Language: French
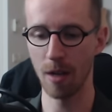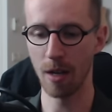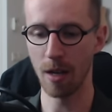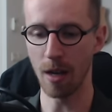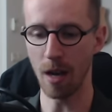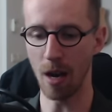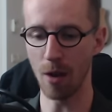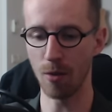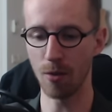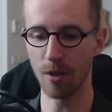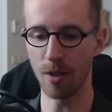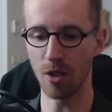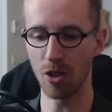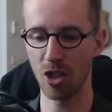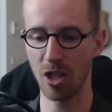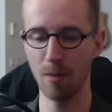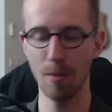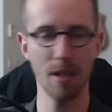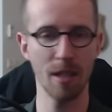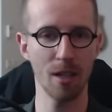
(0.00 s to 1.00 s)
à
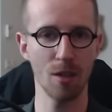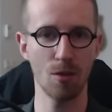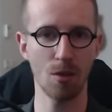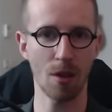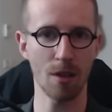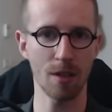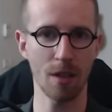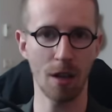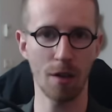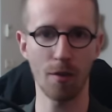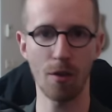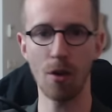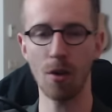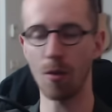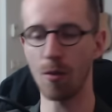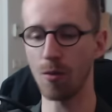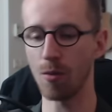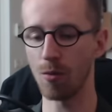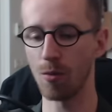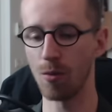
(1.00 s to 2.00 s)
usage limité sur un
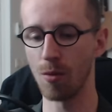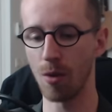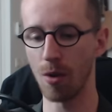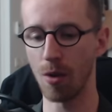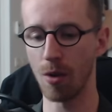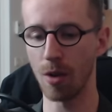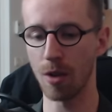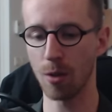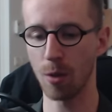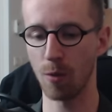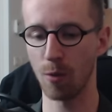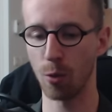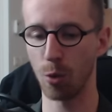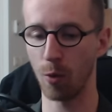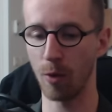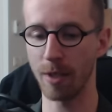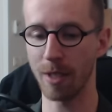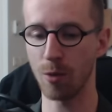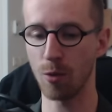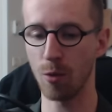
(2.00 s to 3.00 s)
serveur ou est-ce que vous
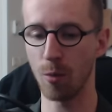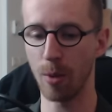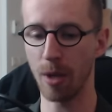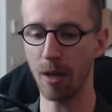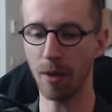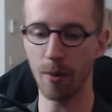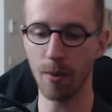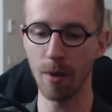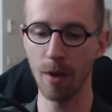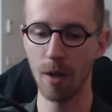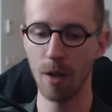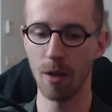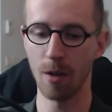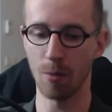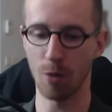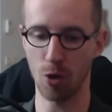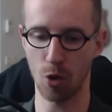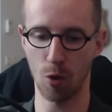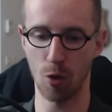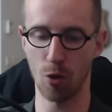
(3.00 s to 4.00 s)
trouvez ça super
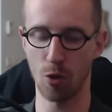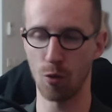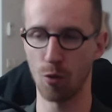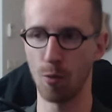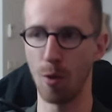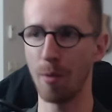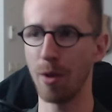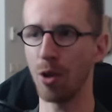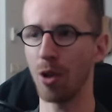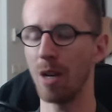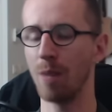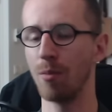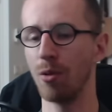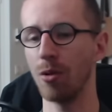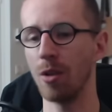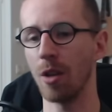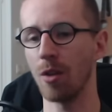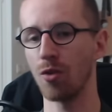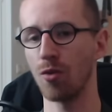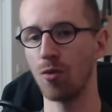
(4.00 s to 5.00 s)
Moi, je, me mets dans la
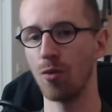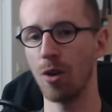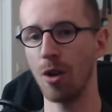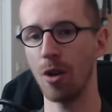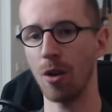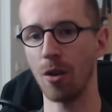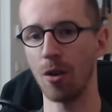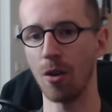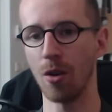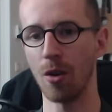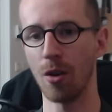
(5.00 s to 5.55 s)
peau d'un joueur